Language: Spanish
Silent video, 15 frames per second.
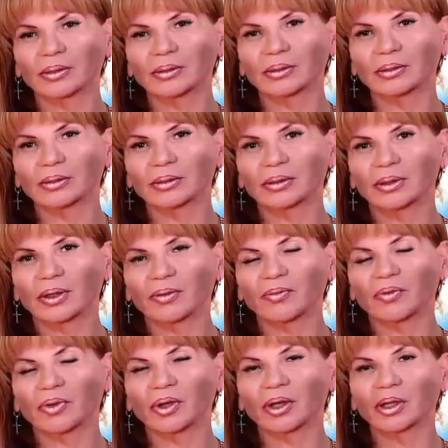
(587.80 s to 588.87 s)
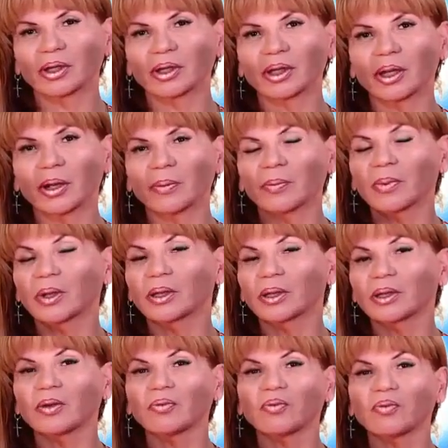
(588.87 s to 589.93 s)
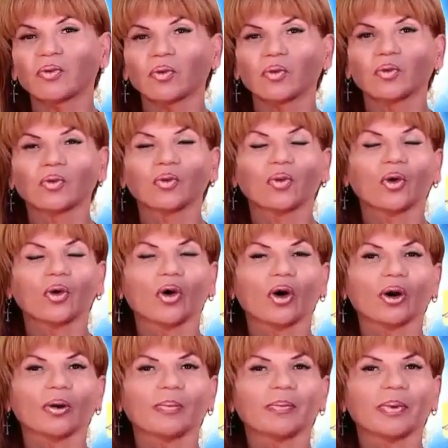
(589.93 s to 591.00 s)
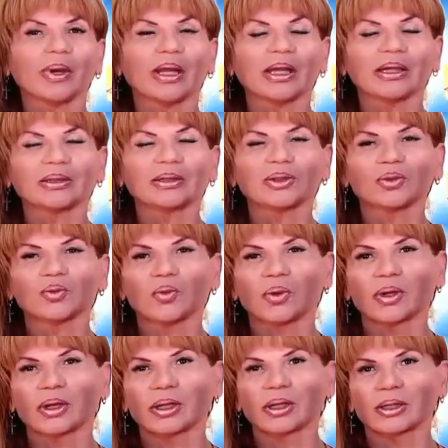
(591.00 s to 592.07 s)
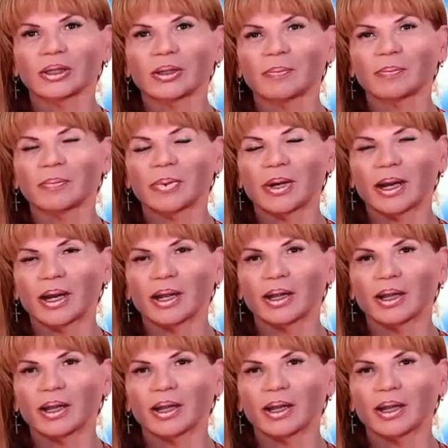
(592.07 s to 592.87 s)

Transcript: Si naciste en estos días, 22 de diciembre al 22 de enero, este es tu